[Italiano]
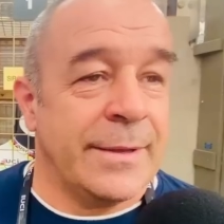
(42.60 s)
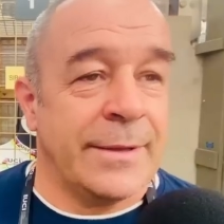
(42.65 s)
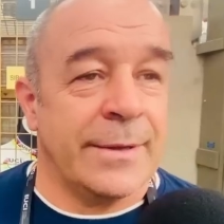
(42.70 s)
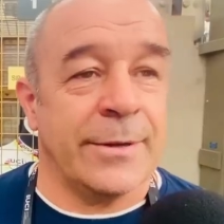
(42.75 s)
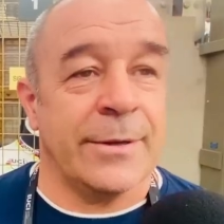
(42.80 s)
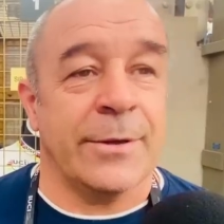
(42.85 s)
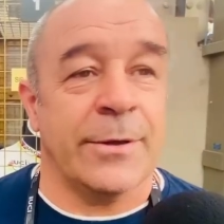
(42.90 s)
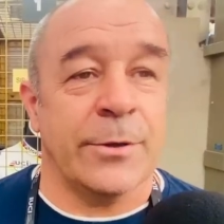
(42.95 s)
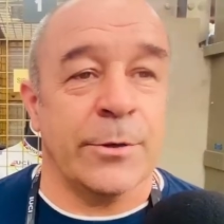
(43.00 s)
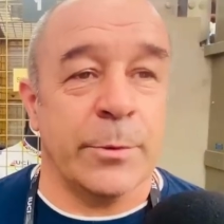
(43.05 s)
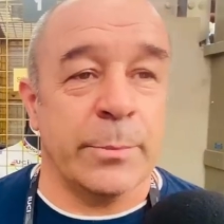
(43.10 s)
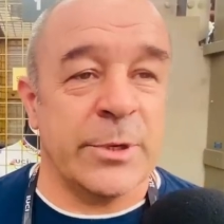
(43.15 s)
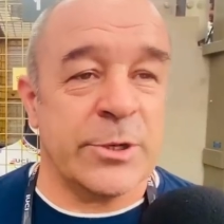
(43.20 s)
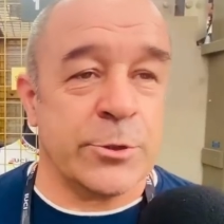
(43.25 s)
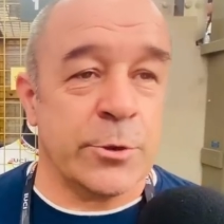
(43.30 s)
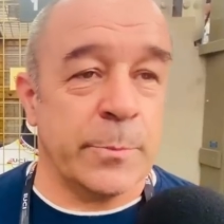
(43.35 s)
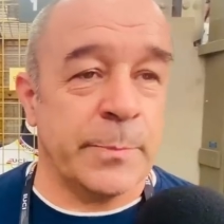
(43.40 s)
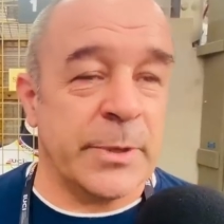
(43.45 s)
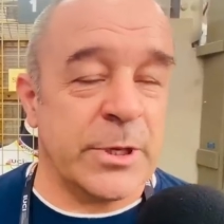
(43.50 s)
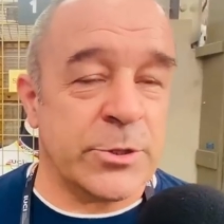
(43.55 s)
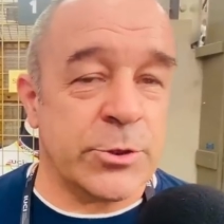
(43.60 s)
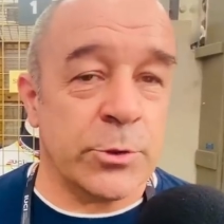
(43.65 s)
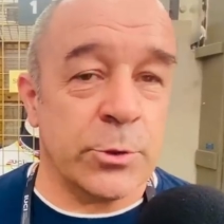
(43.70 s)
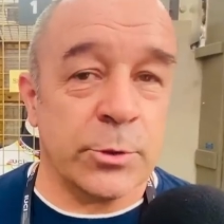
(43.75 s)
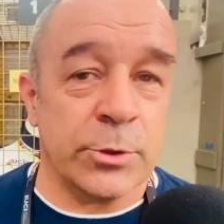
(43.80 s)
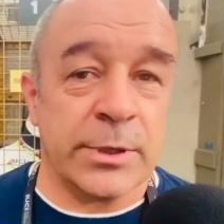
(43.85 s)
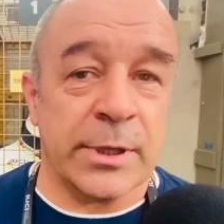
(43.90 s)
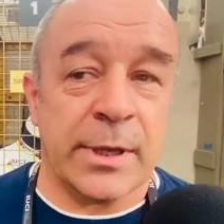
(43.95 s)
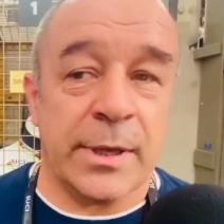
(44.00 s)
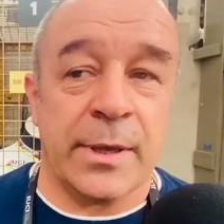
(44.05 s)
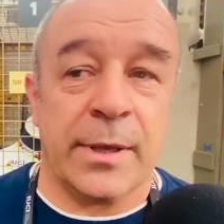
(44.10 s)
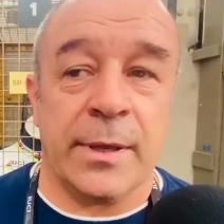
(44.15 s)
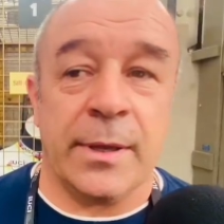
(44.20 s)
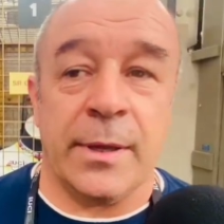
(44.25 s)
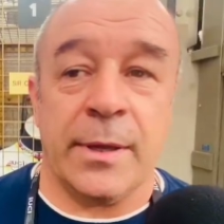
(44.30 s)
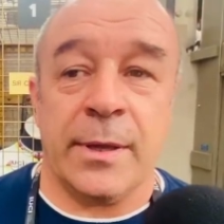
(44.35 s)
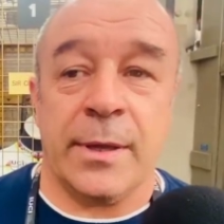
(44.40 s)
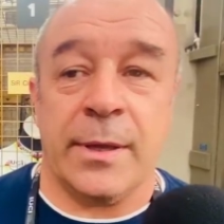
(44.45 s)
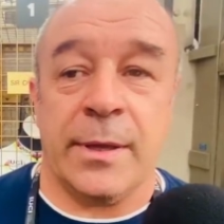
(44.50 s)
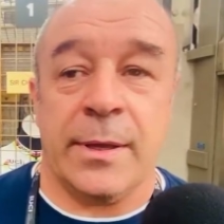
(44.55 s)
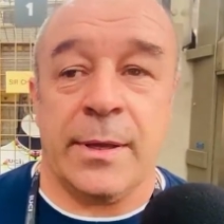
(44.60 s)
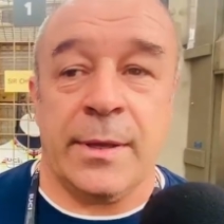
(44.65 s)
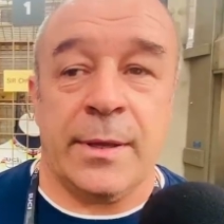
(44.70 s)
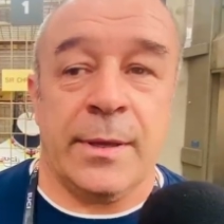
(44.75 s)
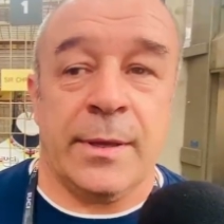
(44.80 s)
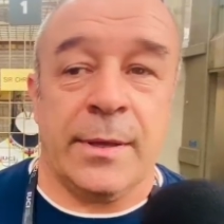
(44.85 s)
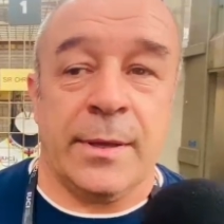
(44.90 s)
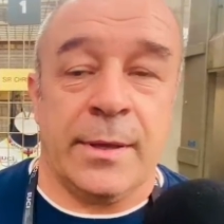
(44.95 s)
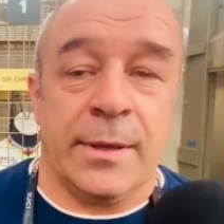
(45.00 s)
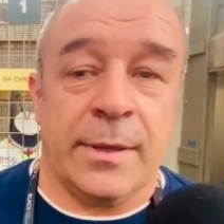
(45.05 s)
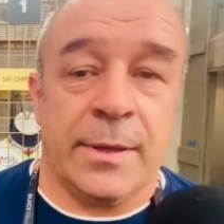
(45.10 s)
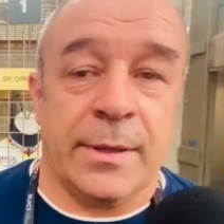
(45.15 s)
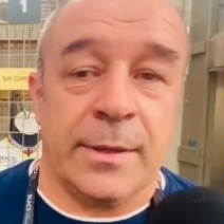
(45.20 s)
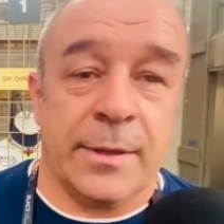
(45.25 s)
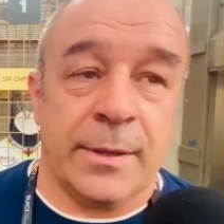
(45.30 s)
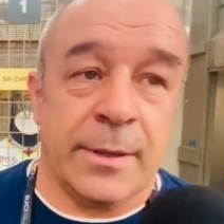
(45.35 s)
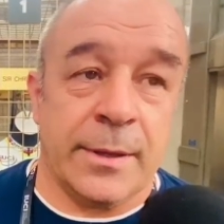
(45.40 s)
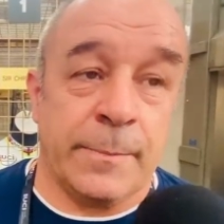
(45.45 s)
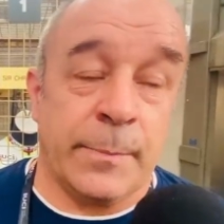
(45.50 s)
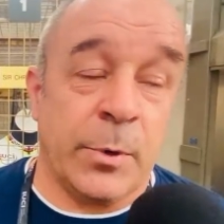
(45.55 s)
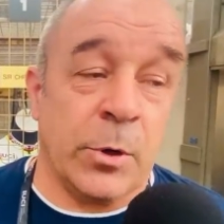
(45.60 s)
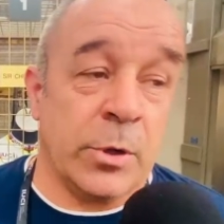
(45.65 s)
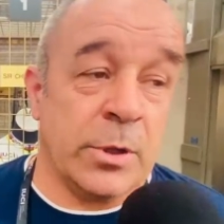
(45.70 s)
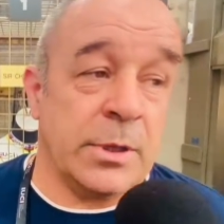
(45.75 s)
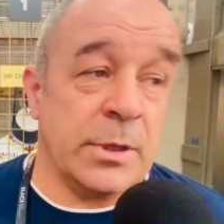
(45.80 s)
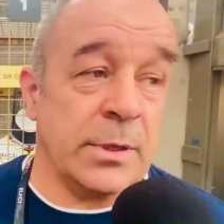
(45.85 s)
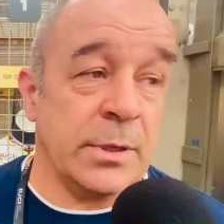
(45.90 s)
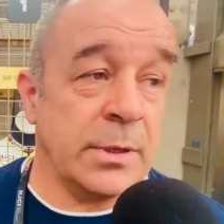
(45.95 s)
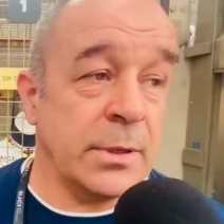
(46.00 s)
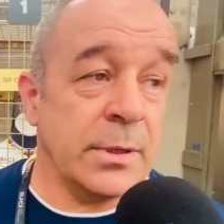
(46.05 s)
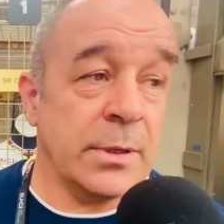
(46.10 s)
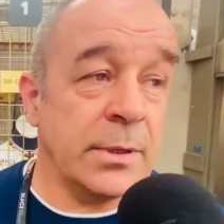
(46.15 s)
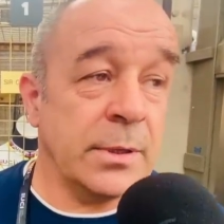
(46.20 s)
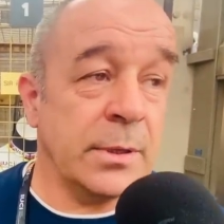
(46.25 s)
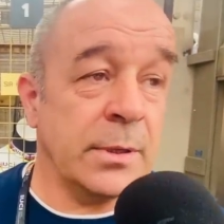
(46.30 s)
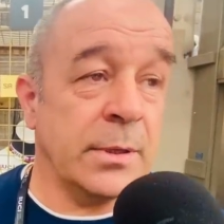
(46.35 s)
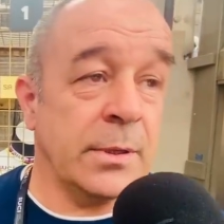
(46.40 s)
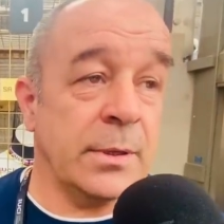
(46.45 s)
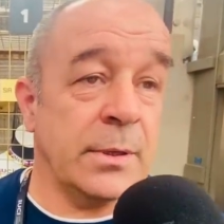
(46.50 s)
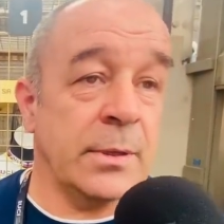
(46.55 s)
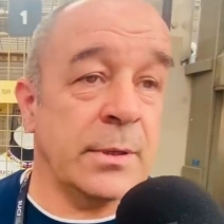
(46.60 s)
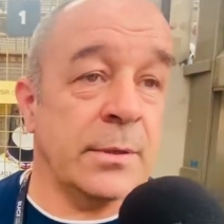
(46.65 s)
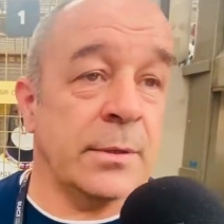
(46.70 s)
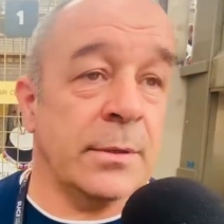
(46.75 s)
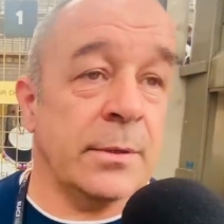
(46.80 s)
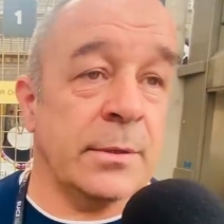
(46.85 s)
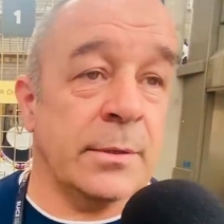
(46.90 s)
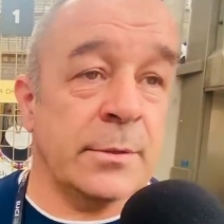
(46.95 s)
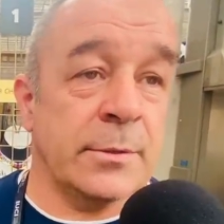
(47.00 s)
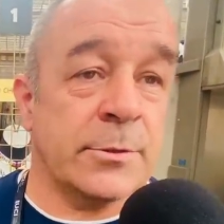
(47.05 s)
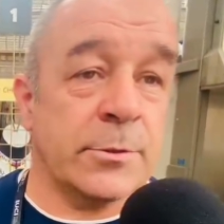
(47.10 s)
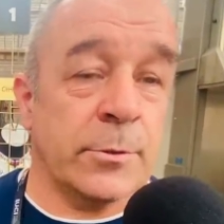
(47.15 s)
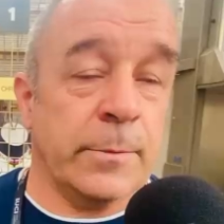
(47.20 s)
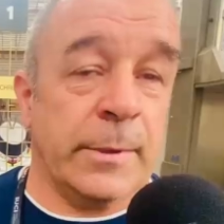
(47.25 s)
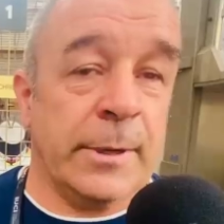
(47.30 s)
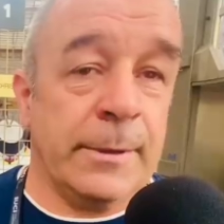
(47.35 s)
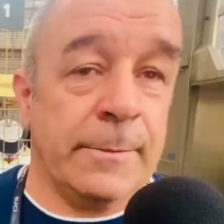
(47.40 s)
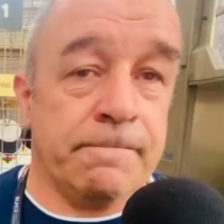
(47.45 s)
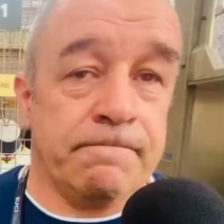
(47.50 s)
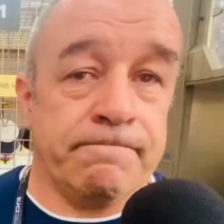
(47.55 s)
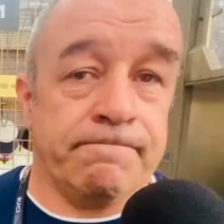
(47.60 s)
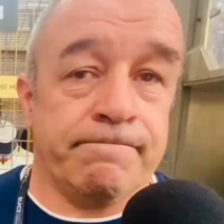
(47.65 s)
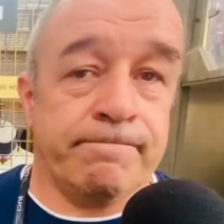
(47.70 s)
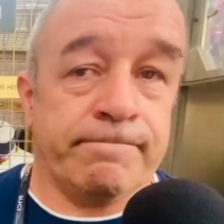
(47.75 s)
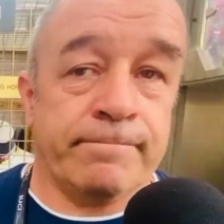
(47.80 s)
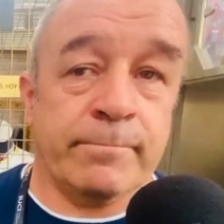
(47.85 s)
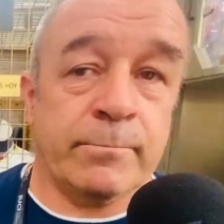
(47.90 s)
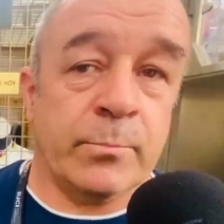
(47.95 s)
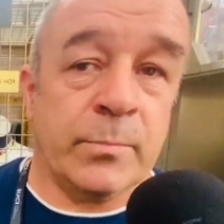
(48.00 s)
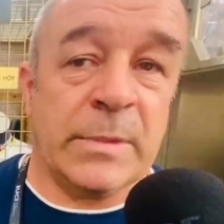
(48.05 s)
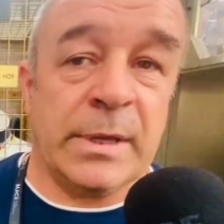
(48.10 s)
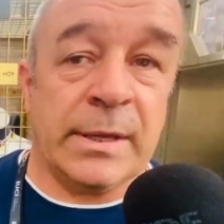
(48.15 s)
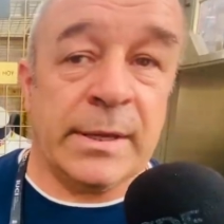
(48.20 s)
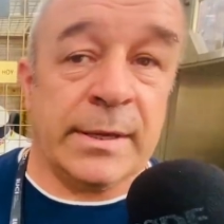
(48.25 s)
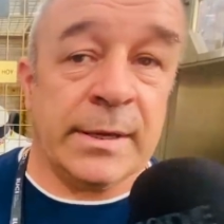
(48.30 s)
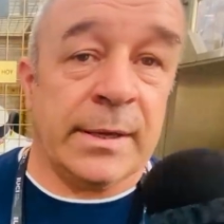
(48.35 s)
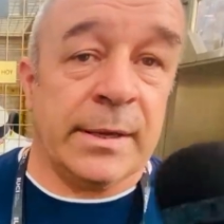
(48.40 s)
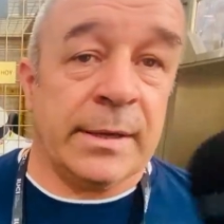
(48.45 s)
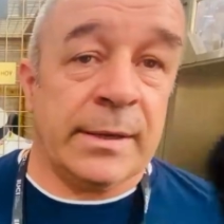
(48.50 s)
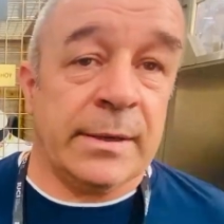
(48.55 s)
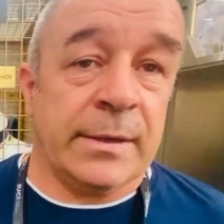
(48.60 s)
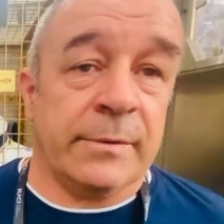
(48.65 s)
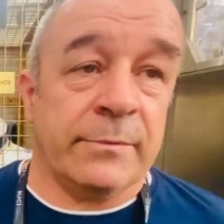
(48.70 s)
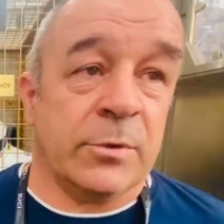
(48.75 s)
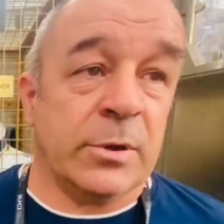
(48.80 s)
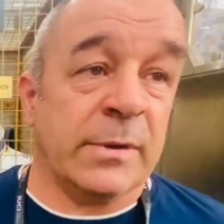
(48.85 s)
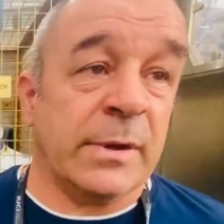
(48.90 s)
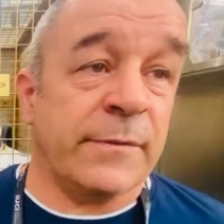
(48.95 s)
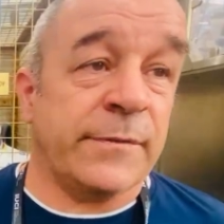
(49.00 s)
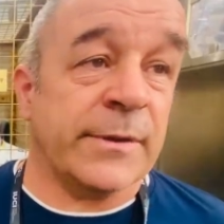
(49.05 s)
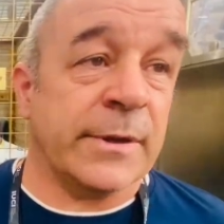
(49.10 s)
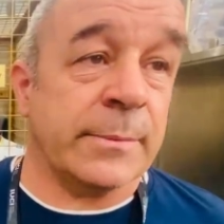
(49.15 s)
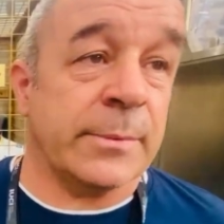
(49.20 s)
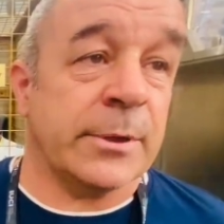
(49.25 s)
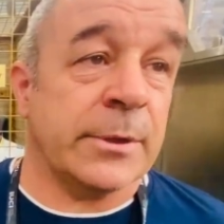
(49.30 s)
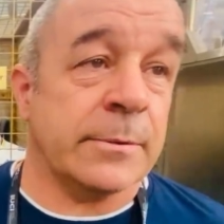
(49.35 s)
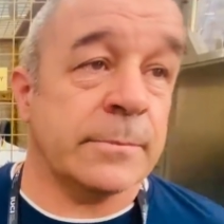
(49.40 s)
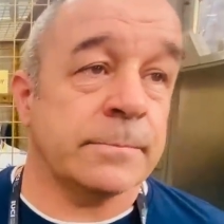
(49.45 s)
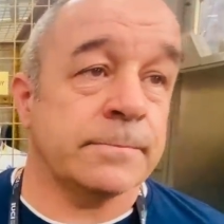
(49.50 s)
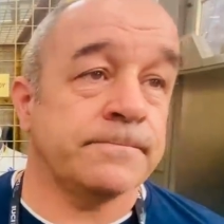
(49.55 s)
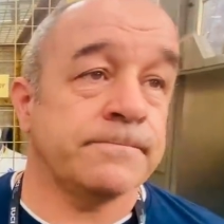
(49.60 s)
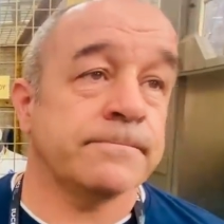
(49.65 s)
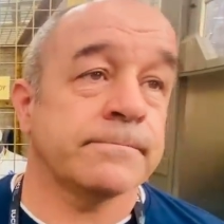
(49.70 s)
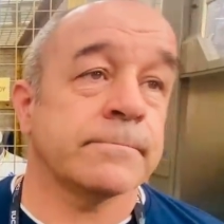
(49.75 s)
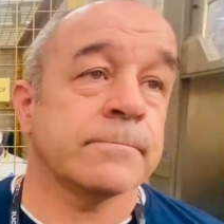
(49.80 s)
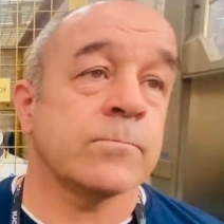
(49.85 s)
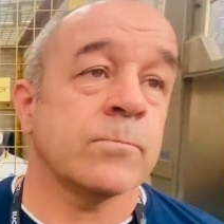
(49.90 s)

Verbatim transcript: no, non mi sono piaciute e, e poi insomma a chi in particolare, insomma,